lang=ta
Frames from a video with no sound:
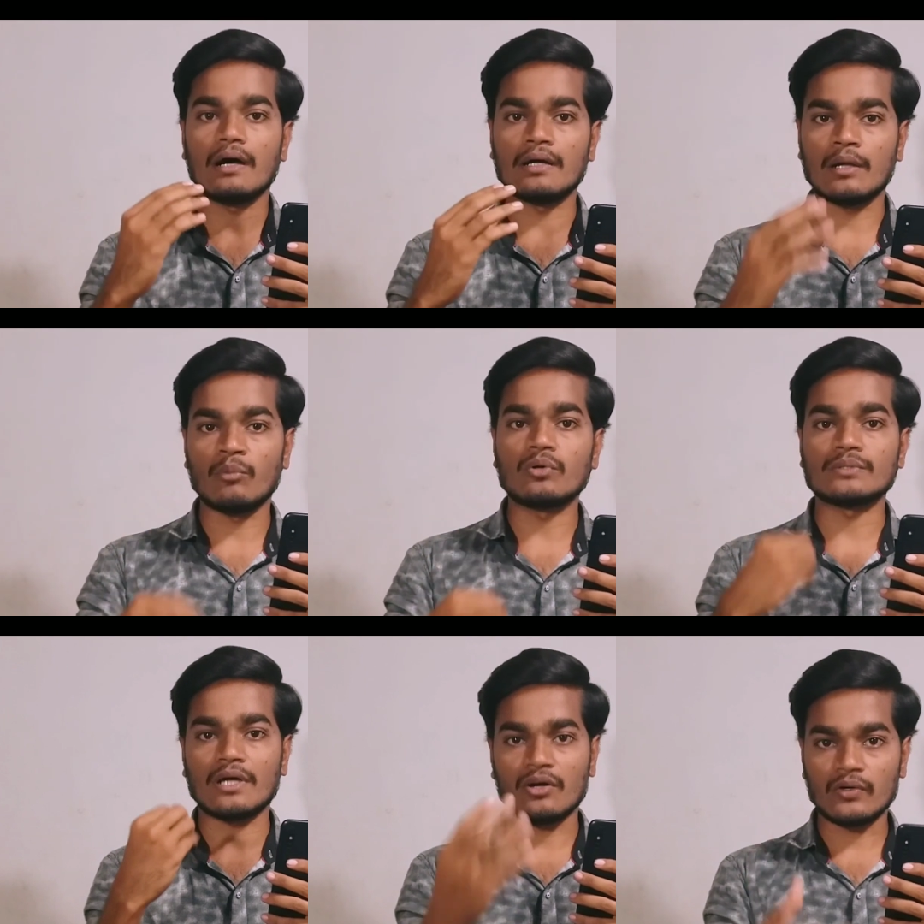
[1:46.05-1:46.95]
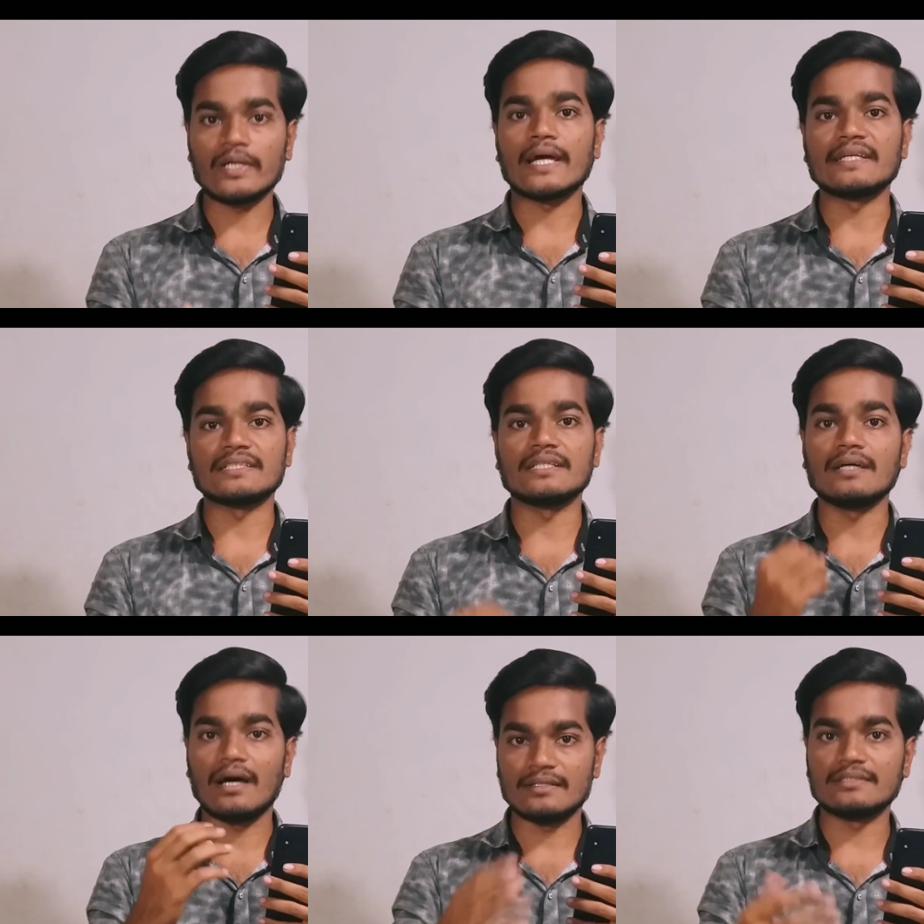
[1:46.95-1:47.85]
நமக்கும் தகவல் கிடச்சிது
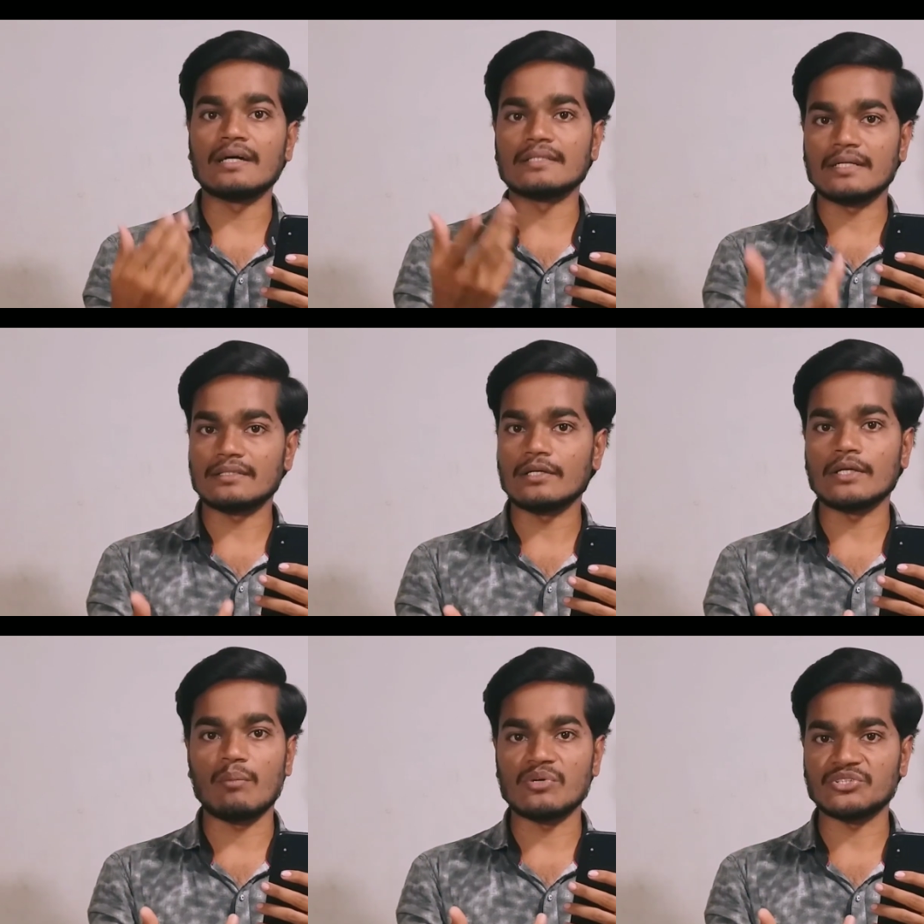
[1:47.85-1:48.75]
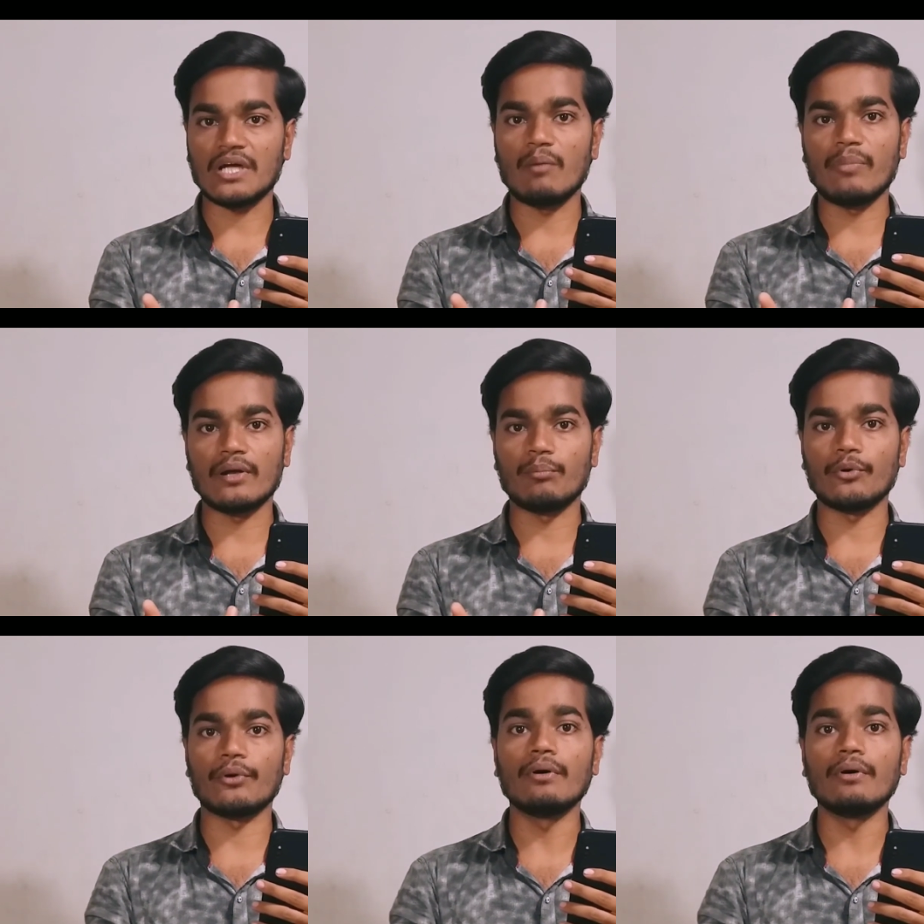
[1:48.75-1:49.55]
அதுதான் அந்த இடத்துலையும் நம்ம ஷேர் பண்ண போகிறோம்